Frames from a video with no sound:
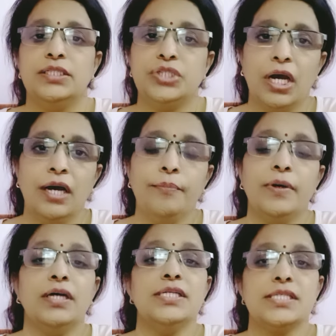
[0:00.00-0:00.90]
जहाँ
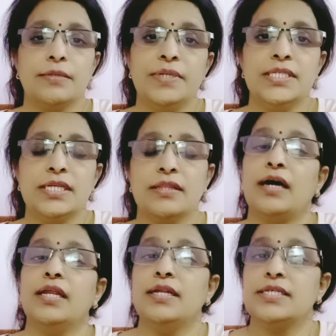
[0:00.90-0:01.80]
पर सभी
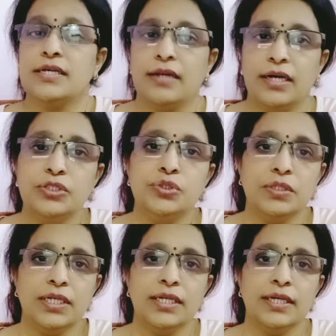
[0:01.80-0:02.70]
सितारे नज़र आ
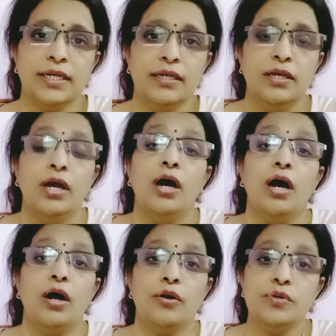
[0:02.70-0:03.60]
चुके हैं
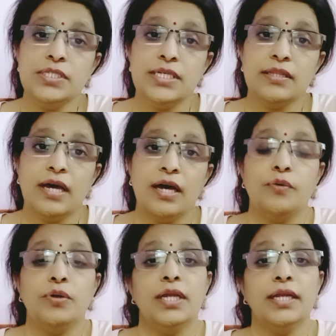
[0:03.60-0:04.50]
और उन
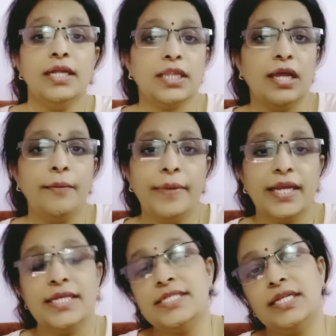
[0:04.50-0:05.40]
सितारों ने कितना
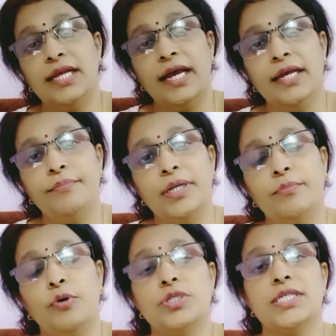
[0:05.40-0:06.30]
पैकेज लिया है
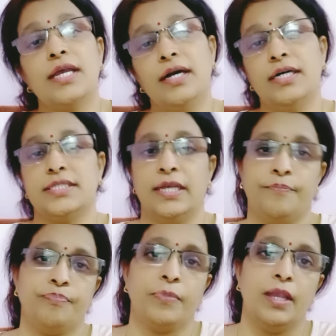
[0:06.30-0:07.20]
बिग बॉस के घर से
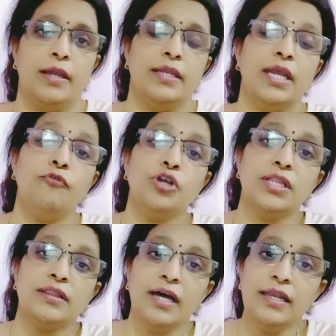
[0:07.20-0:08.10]
या वो
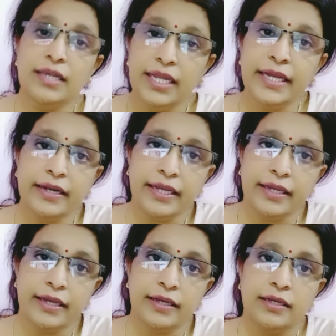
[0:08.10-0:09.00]
कितना ले रहे
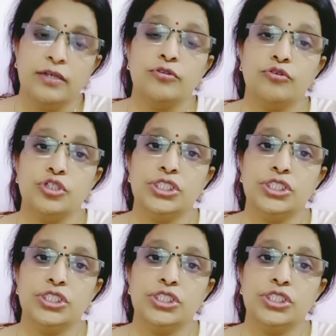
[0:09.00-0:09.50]
हैं तो